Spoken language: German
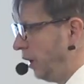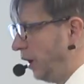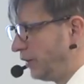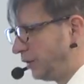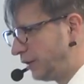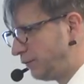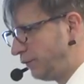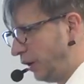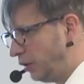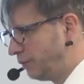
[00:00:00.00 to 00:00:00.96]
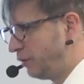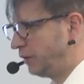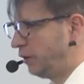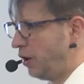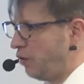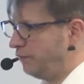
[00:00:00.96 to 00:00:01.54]
also das wollen wir ausmessen
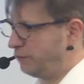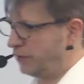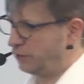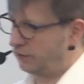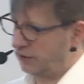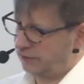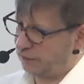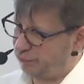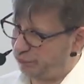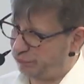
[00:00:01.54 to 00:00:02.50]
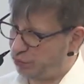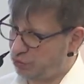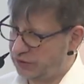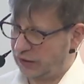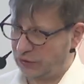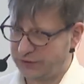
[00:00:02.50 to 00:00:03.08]
und wie man so
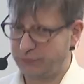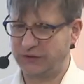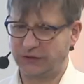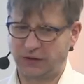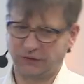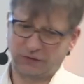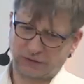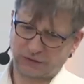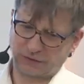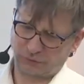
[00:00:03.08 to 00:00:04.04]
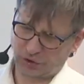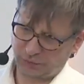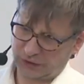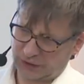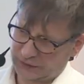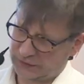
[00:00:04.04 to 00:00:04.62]
Poly ausmessen kann, ist zum
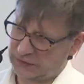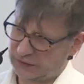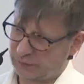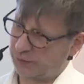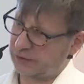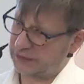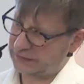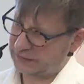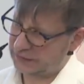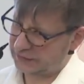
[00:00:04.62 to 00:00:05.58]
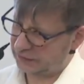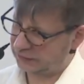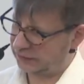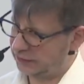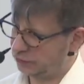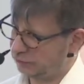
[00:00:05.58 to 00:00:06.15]
Beispiel eine Sache, dass man eine ganz, ganz lange
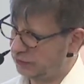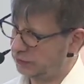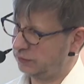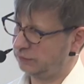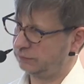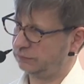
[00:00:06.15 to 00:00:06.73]
Leitung macht